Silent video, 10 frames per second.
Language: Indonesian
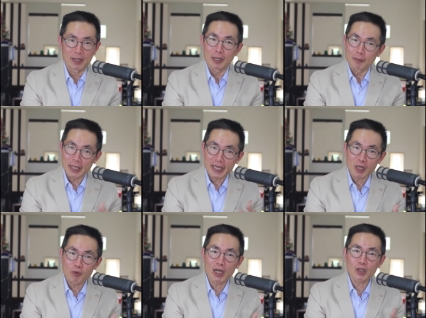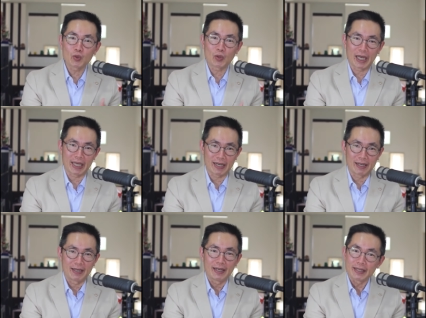Berikan waktu ayah,
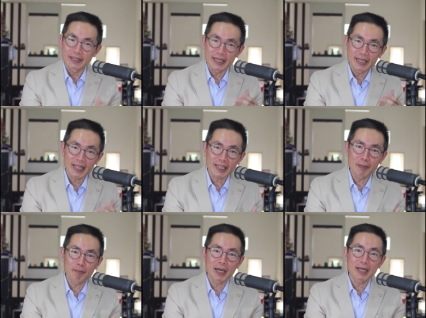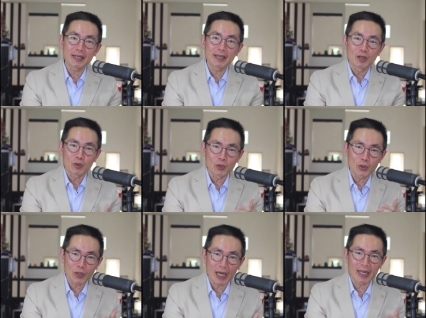jadilah teman
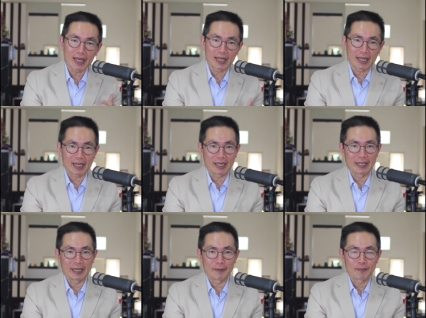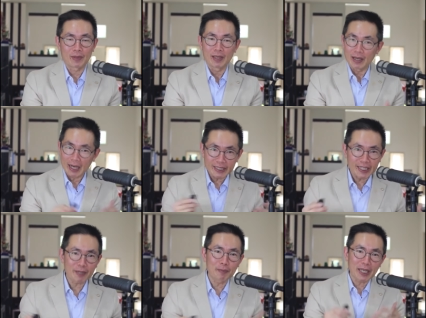untuk anak-anak Anda.
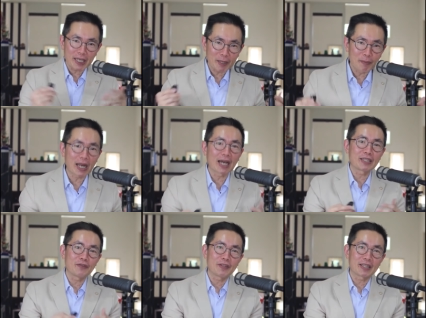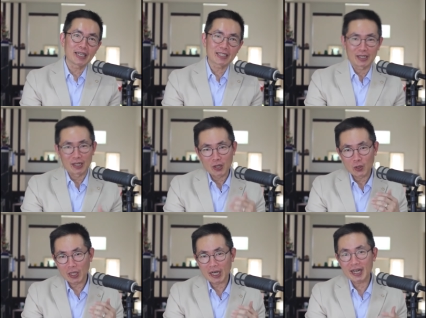Ajak mereka beraktivitas,
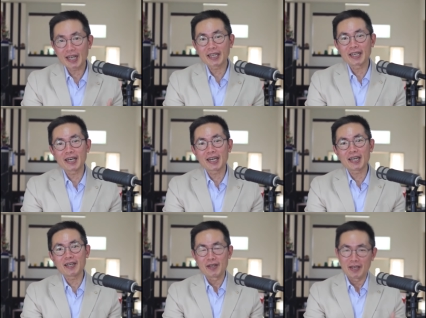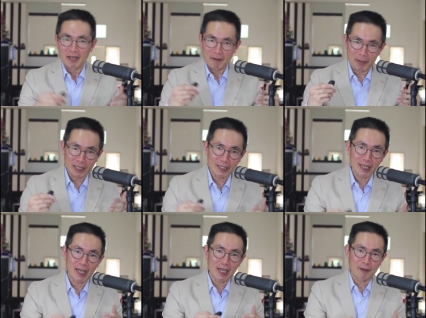olahraga,
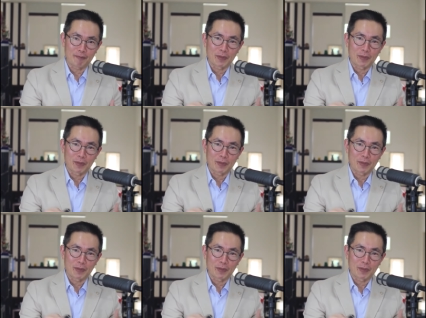masak,